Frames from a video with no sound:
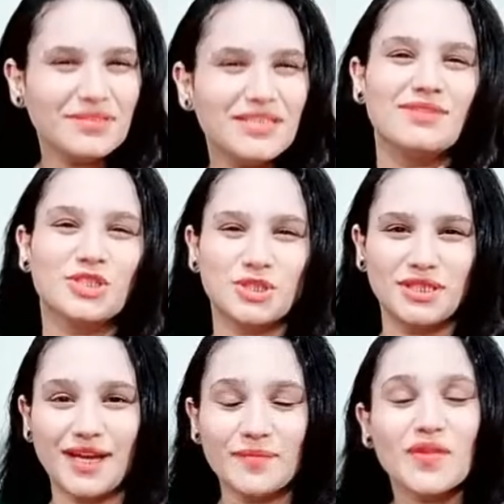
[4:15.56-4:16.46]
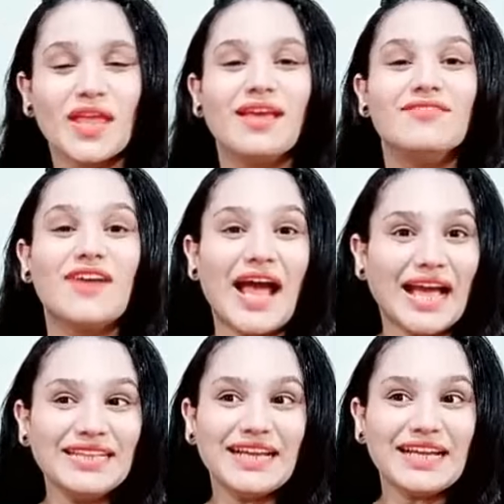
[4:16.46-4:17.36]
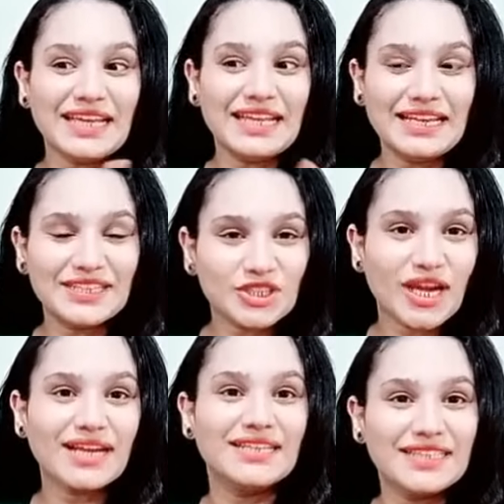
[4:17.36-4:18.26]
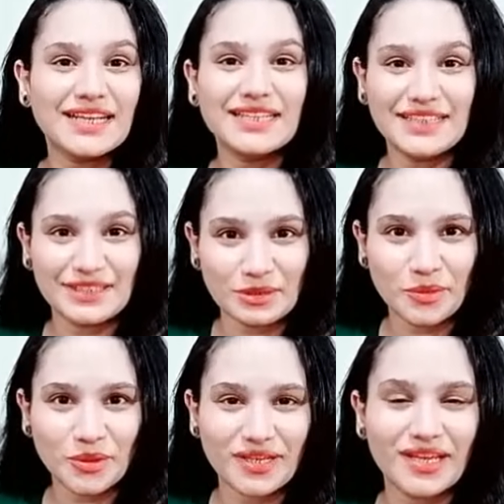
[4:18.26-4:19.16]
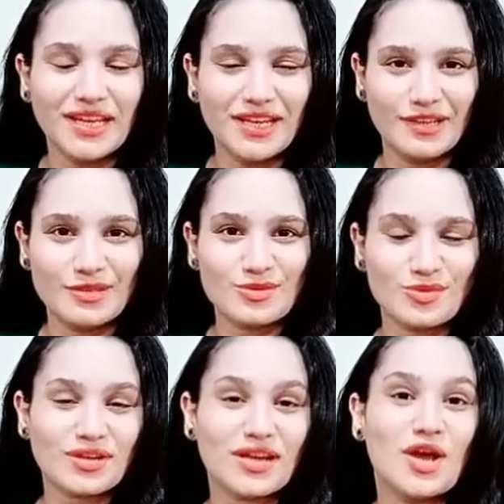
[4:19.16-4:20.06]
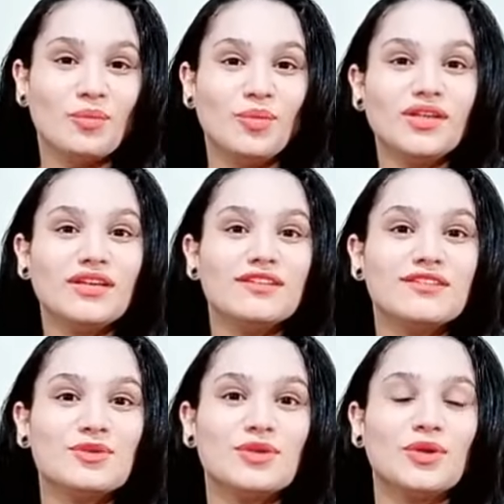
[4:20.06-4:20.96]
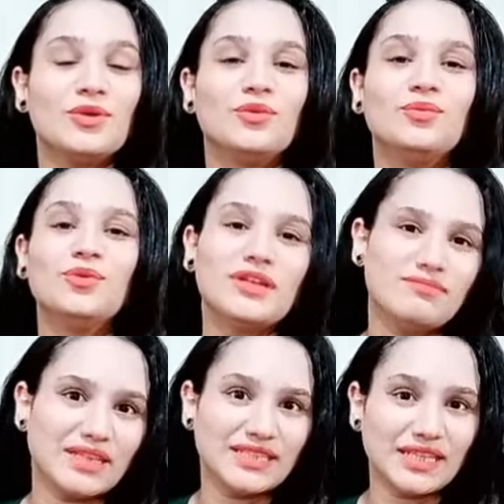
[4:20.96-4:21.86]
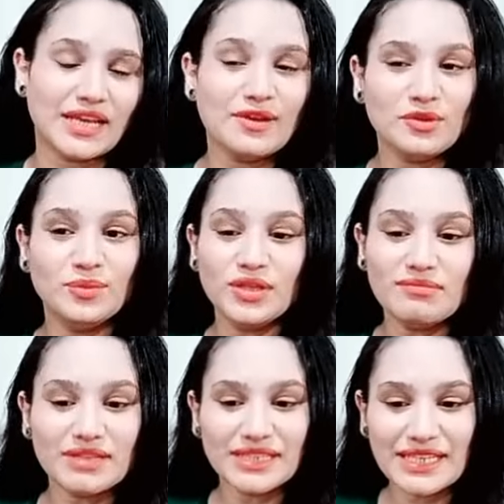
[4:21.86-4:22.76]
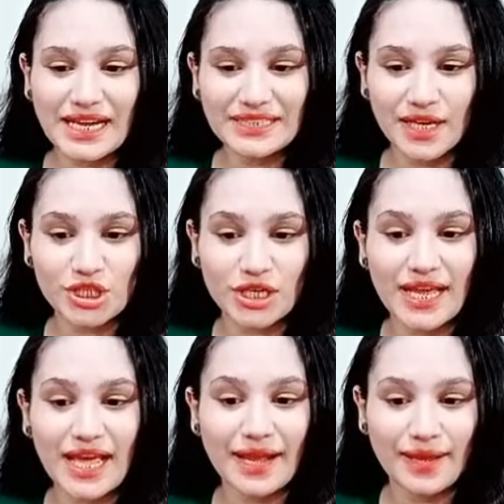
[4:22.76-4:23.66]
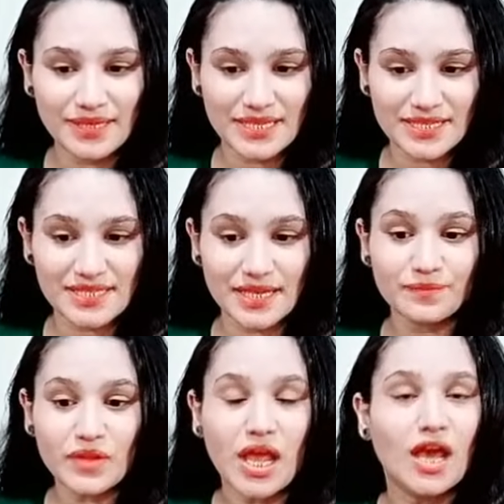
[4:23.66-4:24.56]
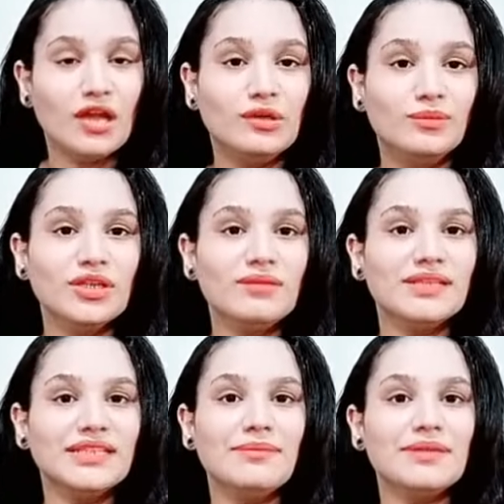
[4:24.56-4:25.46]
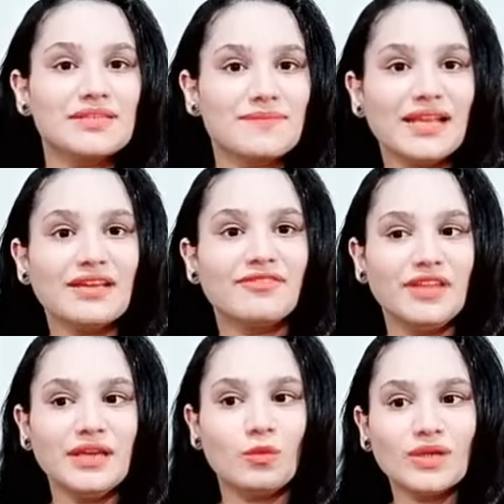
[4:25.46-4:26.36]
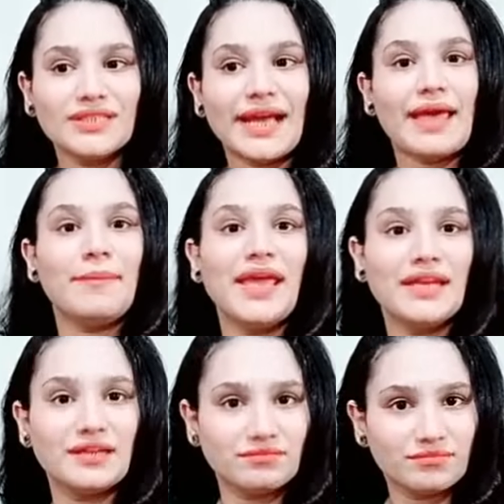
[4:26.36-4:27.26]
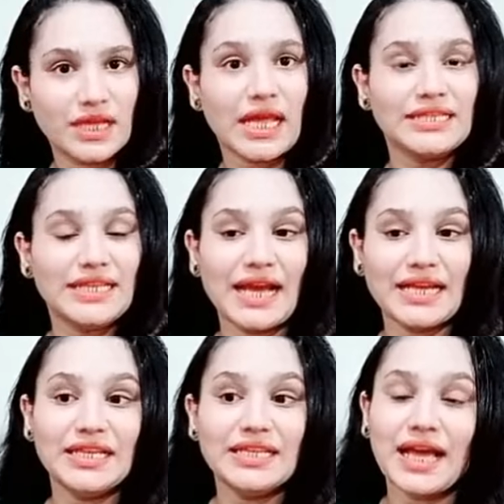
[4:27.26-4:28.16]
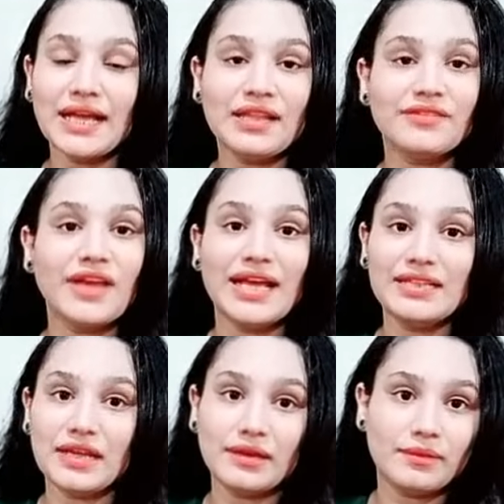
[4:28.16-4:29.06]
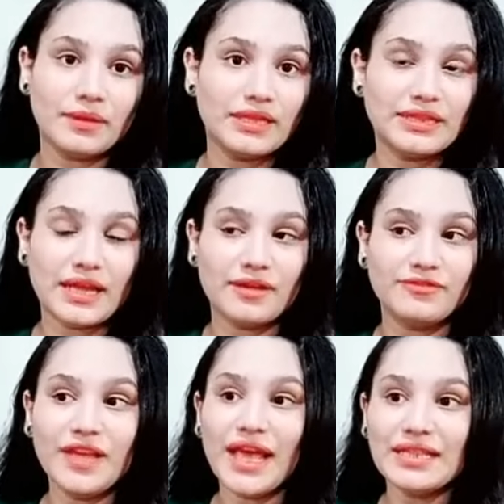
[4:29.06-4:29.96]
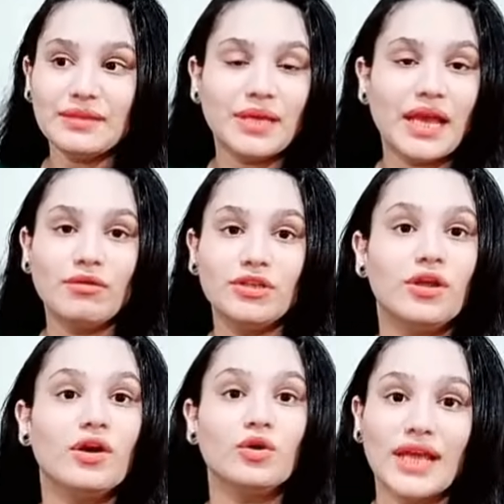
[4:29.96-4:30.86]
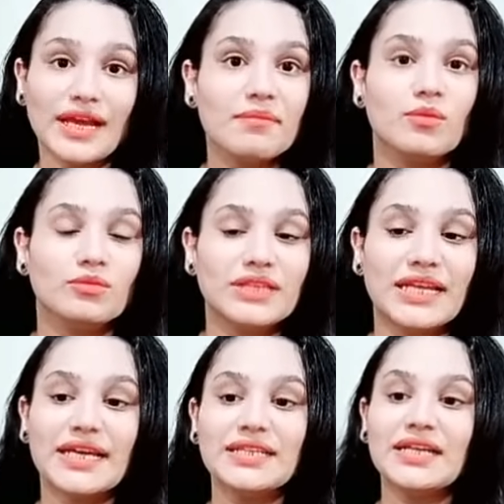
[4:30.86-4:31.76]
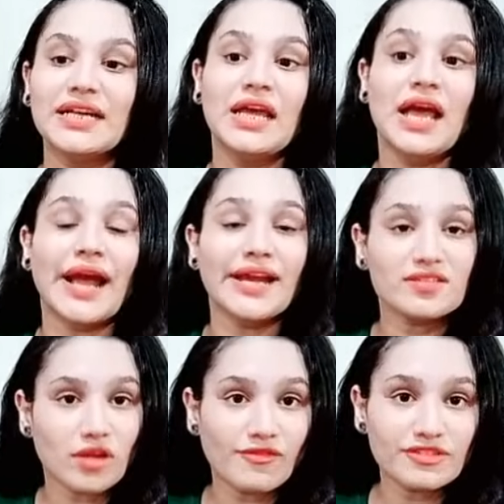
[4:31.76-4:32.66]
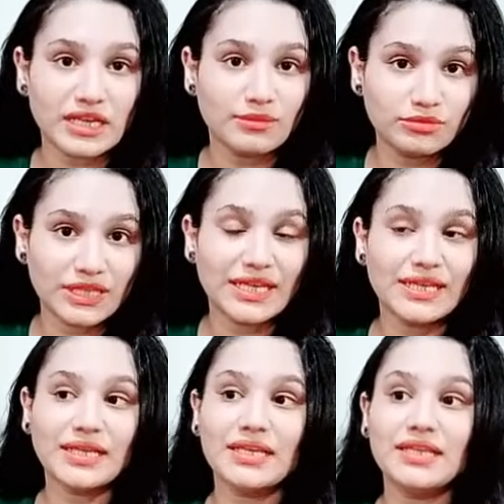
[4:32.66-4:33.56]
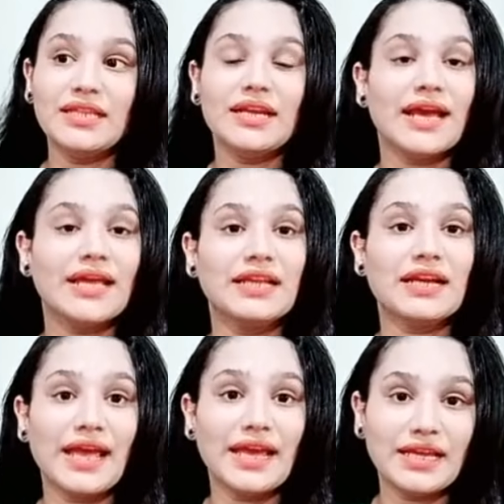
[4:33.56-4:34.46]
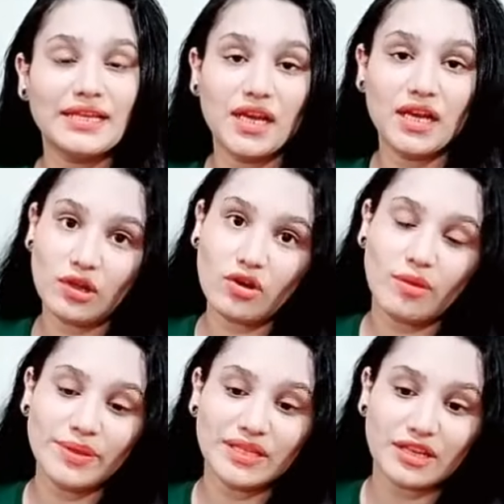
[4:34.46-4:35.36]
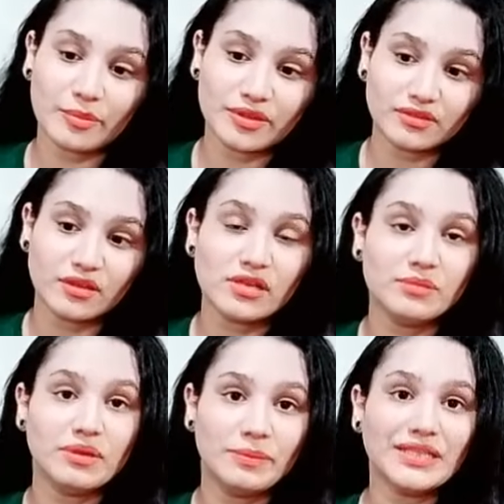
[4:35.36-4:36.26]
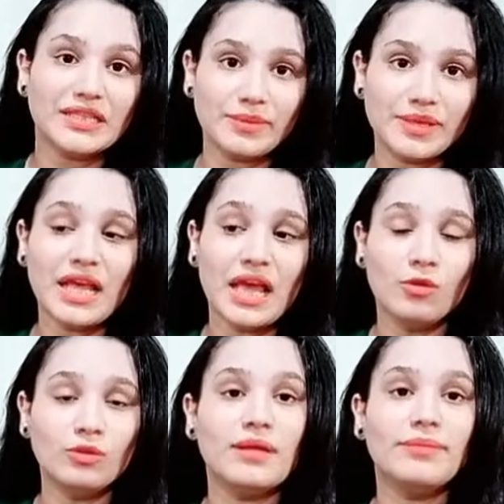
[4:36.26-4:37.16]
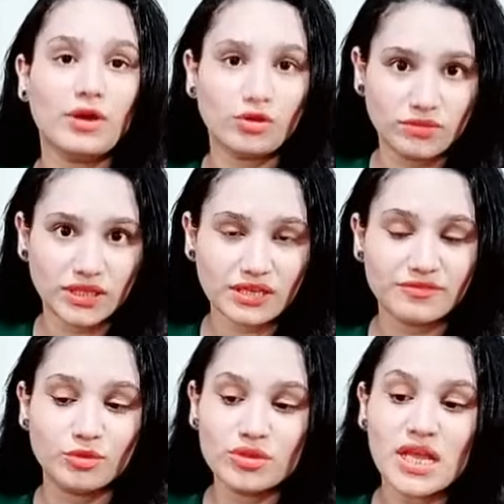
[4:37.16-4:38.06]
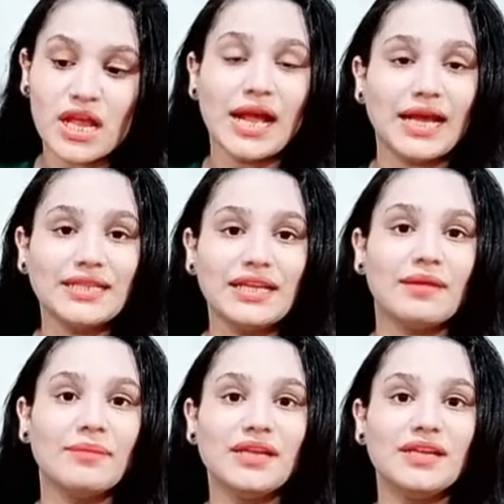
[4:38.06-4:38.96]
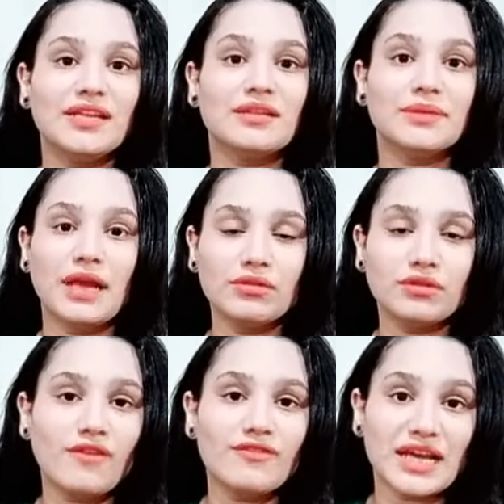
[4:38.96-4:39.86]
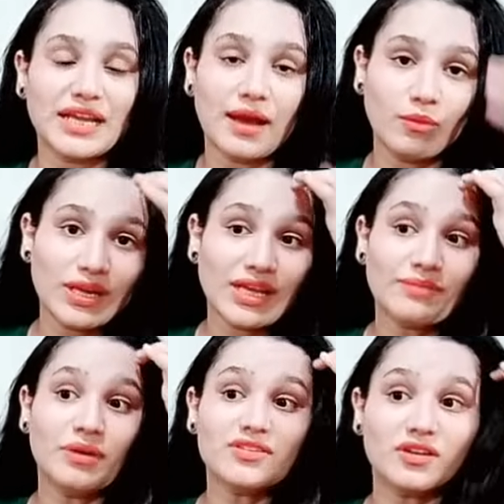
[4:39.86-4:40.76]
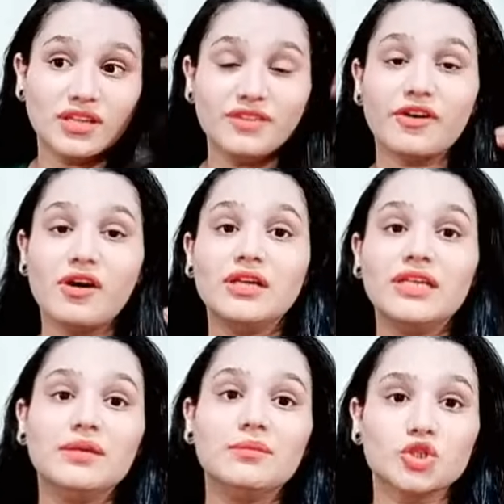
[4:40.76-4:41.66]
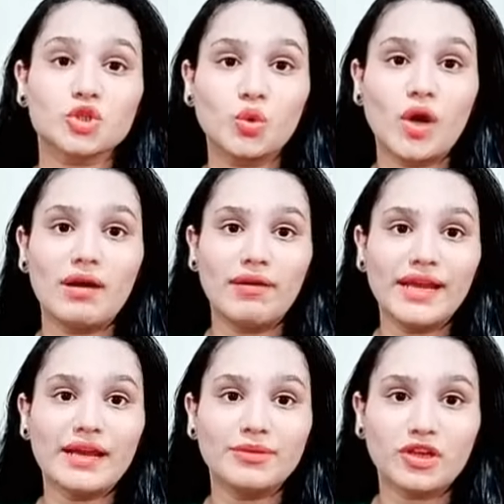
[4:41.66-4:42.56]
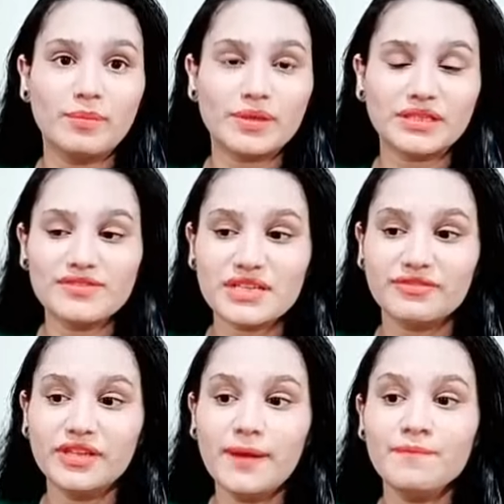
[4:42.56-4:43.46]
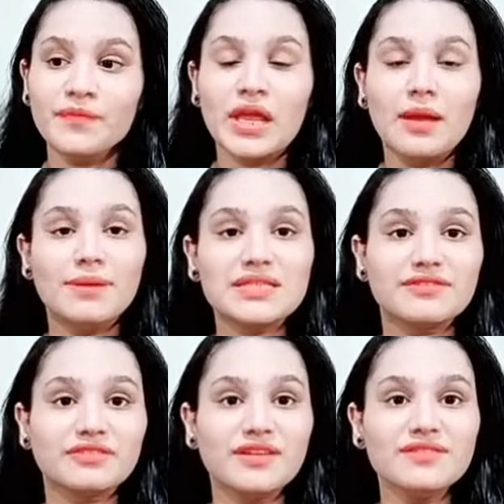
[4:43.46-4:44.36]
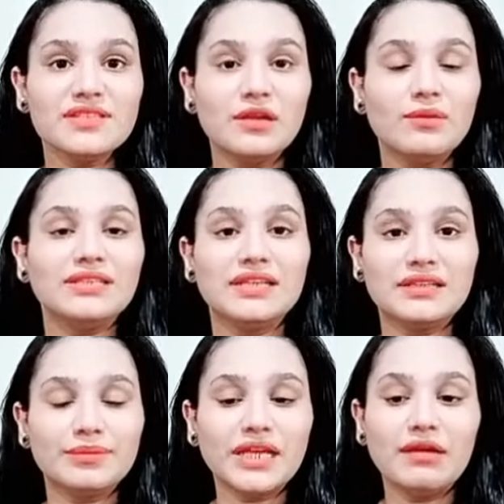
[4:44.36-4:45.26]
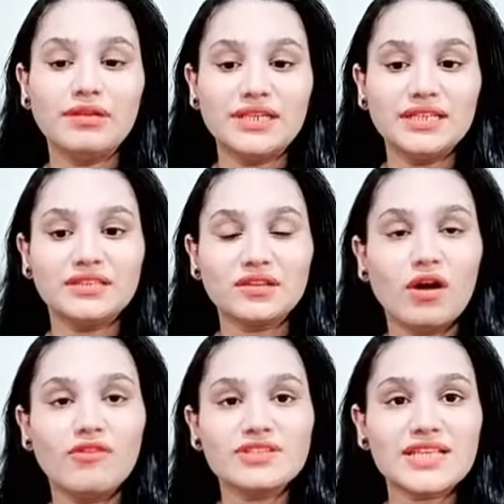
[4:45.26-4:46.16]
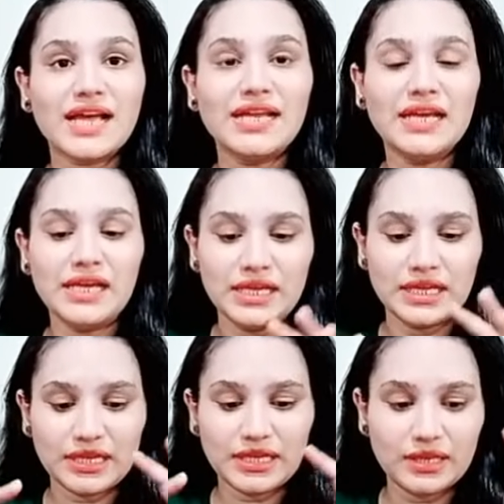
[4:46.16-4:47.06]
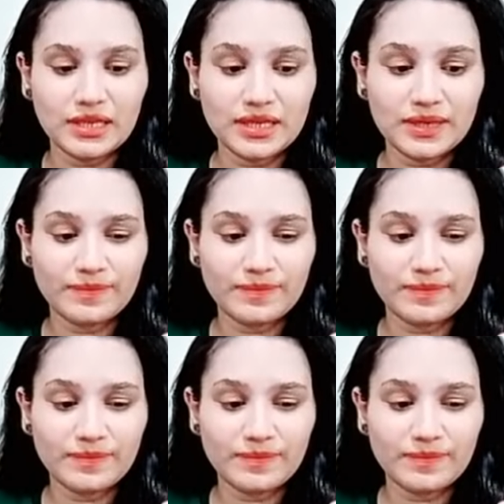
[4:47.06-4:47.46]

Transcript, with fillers: بنمشيها فعندك الشكل ده جدا يا برج الثور برج الثور الامور الماديه الامور الماديه عندك شكلها عامل ازاي الامور الماديه بالنسبه لك في وضع امان يعني انت عندك في حد انت في حد بيحاول انه ياخد حاجه من ممتلكاتك عايز تحافظ على ممتلكاتك جدا عندك حاجه ليها علاقه بيه انك بتنتقل من بيت لبيت وده بياخد منك فلوس عندك كمان ان انت بتحاول تحافظ على اموالك مصاريف اه ليه مشروع او حاجه بتكبر نفسك فيها بس في نفس الوقت انت بتحاول ان انت تحافظ على الـ